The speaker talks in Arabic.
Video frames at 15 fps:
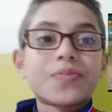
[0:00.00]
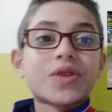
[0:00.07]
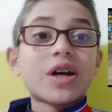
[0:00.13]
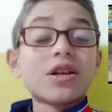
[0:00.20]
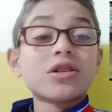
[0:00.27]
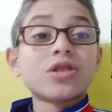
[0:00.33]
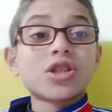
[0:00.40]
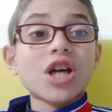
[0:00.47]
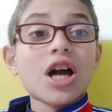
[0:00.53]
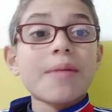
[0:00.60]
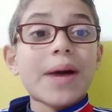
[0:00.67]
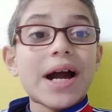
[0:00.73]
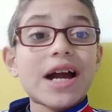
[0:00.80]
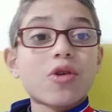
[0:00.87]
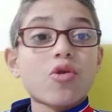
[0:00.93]
تالت نصيحه
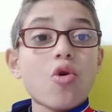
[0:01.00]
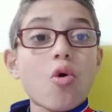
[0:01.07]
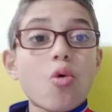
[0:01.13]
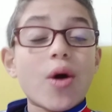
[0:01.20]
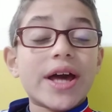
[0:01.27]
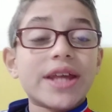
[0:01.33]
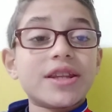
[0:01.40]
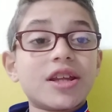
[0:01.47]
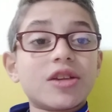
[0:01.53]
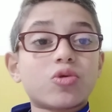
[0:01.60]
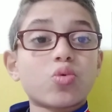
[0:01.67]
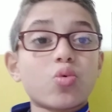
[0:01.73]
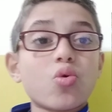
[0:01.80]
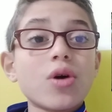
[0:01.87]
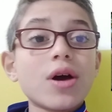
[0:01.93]
معاكوا هو ان
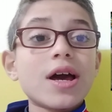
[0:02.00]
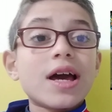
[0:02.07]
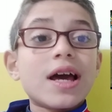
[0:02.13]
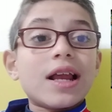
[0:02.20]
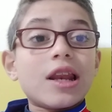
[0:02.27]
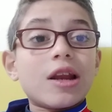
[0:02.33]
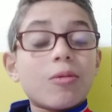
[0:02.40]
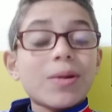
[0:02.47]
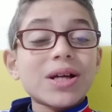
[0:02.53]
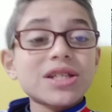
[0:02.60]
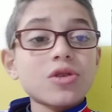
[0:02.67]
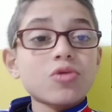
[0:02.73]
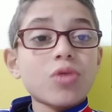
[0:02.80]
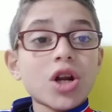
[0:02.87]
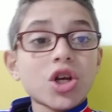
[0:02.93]
انتوا لو
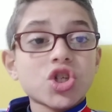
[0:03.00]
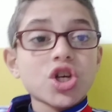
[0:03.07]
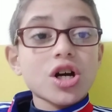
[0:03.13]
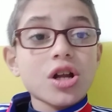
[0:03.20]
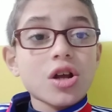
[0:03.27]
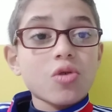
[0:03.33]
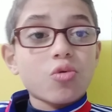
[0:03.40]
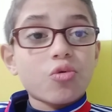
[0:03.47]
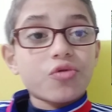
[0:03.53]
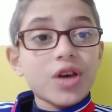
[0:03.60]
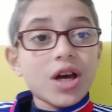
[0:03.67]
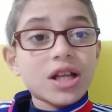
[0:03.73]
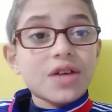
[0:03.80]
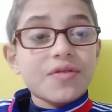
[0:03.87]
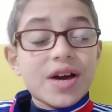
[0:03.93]
مثلا ورا شجره وفي
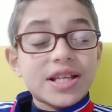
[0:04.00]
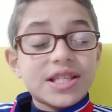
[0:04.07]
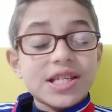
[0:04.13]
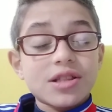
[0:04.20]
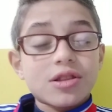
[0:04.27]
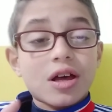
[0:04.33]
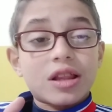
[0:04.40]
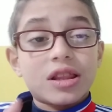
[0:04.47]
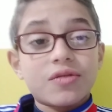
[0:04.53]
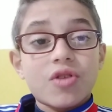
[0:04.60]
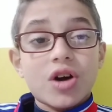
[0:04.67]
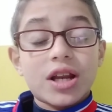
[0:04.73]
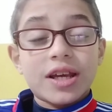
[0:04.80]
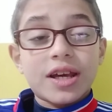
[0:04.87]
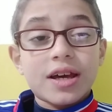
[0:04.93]
هدف عايزين تهدفوا
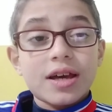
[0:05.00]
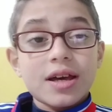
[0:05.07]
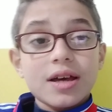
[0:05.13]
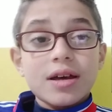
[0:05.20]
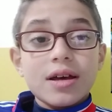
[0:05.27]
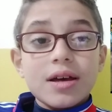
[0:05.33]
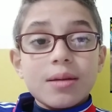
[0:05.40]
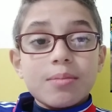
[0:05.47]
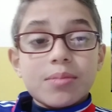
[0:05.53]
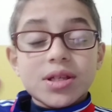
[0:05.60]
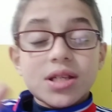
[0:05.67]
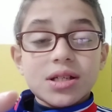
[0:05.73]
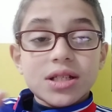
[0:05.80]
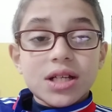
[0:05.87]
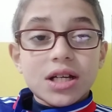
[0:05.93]
عليه
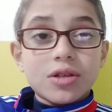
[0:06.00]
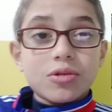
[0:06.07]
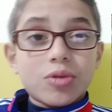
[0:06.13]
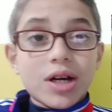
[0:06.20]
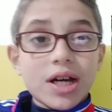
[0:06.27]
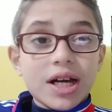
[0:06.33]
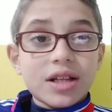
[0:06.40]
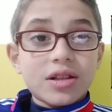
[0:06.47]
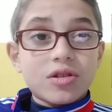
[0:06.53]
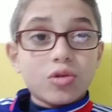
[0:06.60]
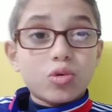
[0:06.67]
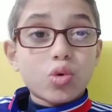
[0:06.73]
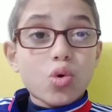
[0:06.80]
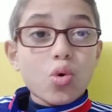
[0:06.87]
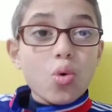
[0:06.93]
مثلا يعني واحد
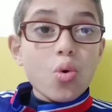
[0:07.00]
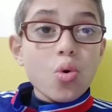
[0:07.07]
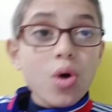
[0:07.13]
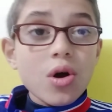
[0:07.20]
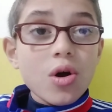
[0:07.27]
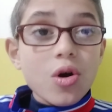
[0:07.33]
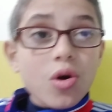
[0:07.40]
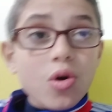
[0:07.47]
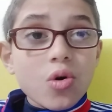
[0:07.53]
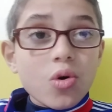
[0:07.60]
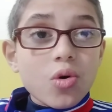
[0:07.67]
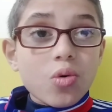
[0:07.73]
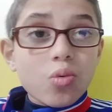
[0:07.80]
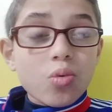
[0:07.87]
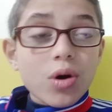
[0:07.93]
ضدكوا
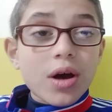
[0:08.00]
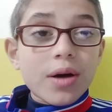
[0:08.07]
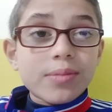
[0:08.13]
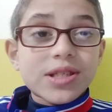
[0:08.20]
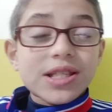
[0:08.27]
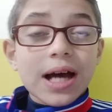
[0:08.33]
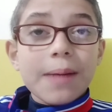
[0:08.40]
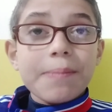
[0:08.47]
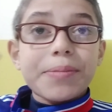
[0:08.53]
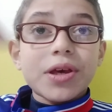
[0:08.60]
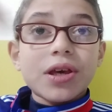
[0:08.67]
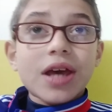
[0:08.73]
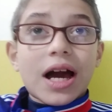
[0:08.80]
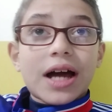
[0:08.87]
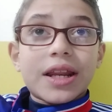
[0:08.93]

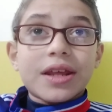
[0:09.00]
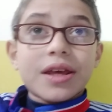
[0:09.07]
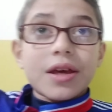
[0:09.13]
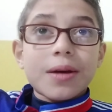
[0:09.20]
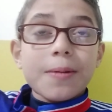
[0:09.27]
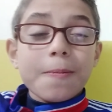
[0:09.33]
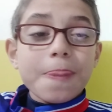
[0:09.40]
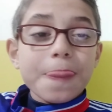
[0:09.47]
ومستخبي يعني